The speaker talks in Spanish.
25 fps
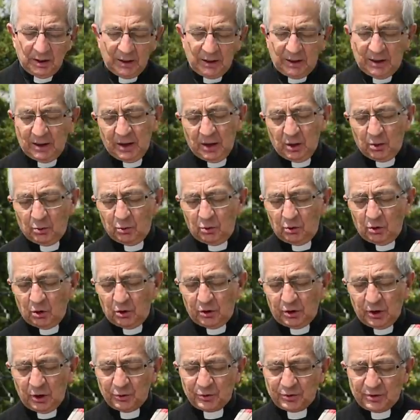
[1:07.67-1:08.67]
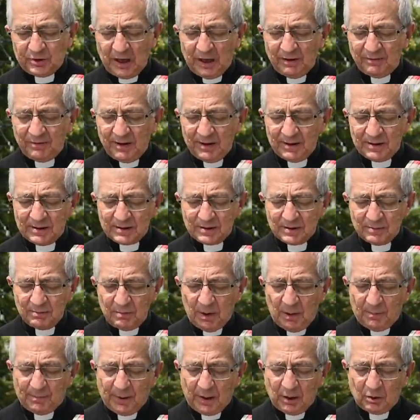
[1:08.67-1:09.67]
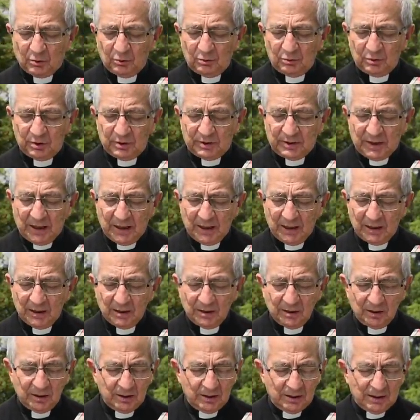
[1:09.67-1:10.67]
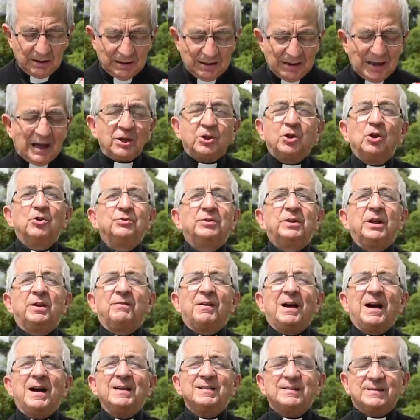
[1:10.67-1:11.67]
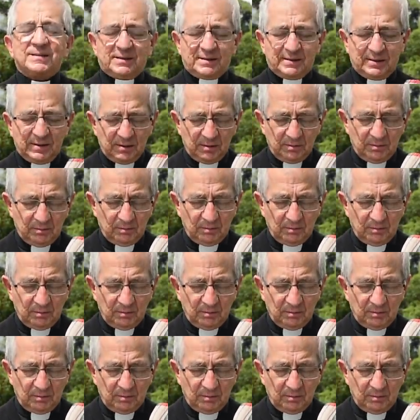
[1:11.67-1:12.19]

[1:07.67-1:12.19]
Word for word: y ninguno de ustedes me pregunta, ¿A dónde vas?